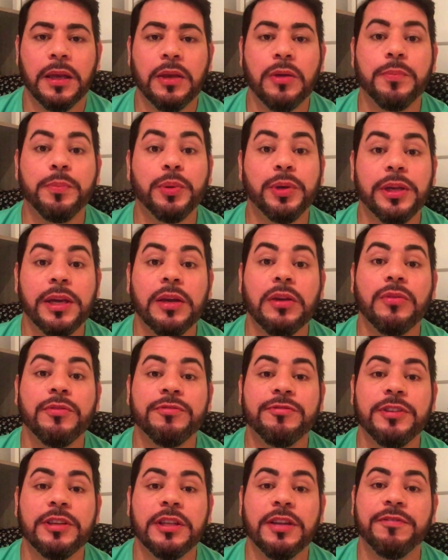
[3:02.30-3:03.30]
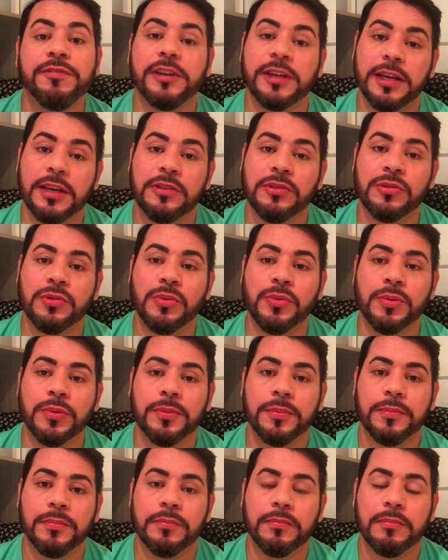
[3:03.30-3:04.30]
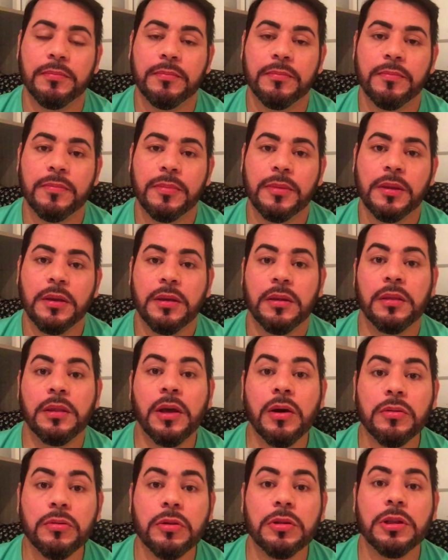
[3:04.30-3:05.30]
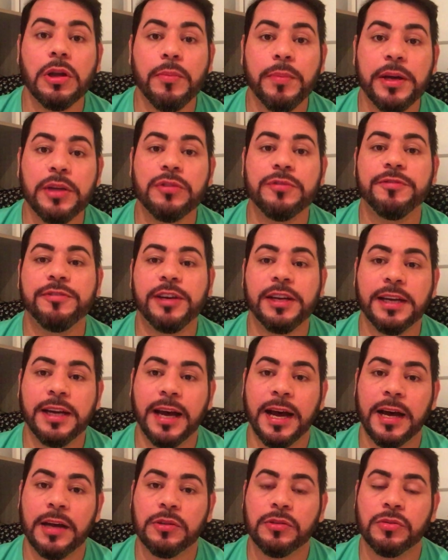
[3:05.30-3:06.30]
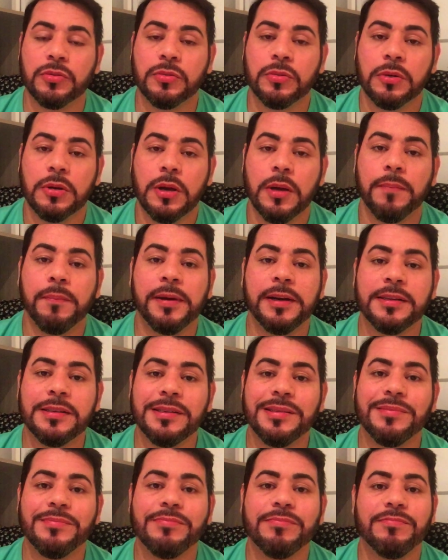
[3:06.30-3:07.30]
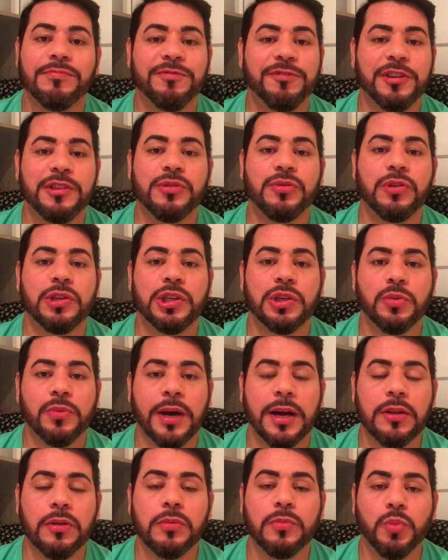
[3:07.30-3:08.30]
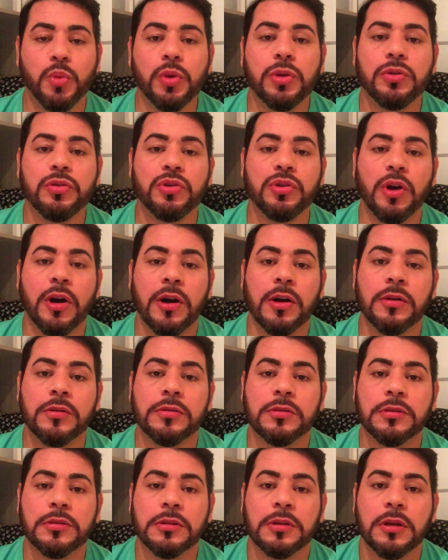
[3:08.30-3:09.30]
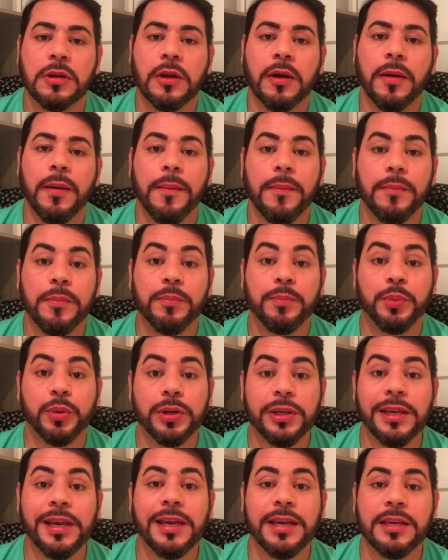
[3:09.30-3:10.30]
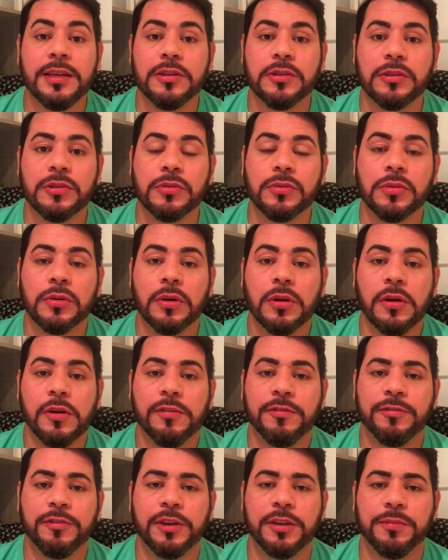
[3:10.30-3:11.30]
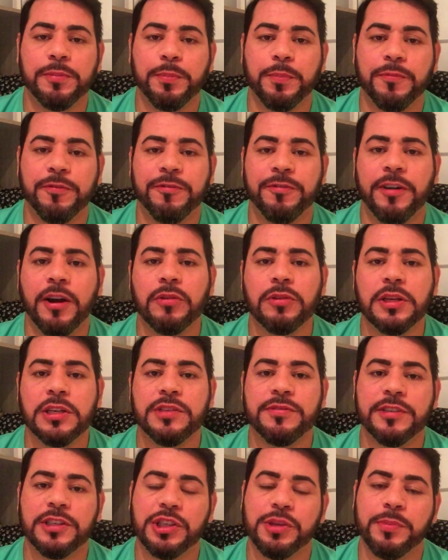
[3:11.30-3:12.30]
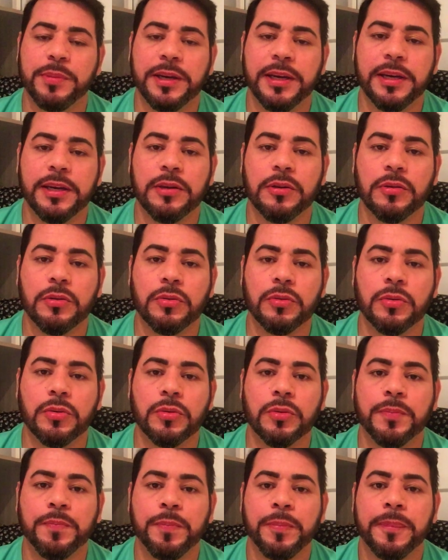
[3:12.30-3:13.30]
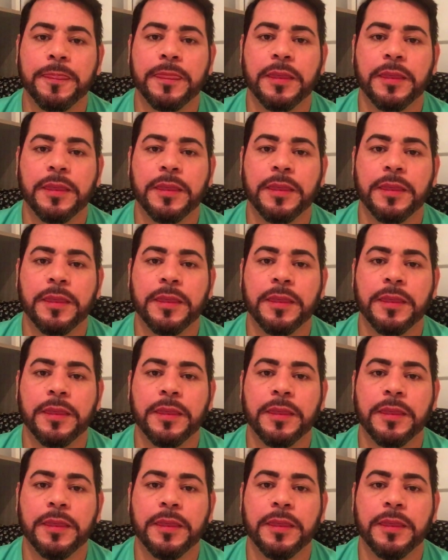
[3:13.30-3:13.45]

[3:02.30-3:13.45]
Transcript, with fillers: E o porquê que o Vita fracassou? Não totalmente um fracasso, mas foi descontinuado muitos jogos. Por que isso? Foi falta de investimento?